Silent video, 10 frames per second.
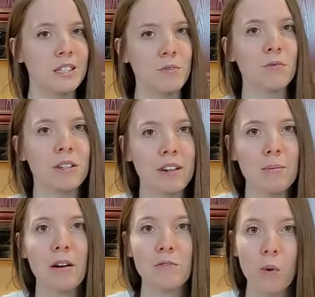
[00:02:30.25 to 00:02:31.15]
Si vous voulez
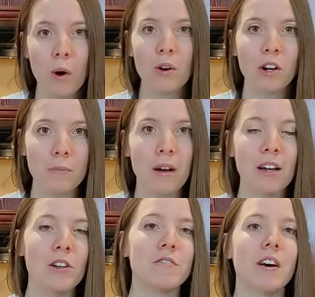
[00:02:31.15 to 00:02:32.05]
vraiment voir
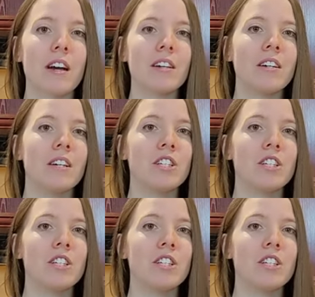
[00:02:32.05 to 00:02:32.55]
comment le faire,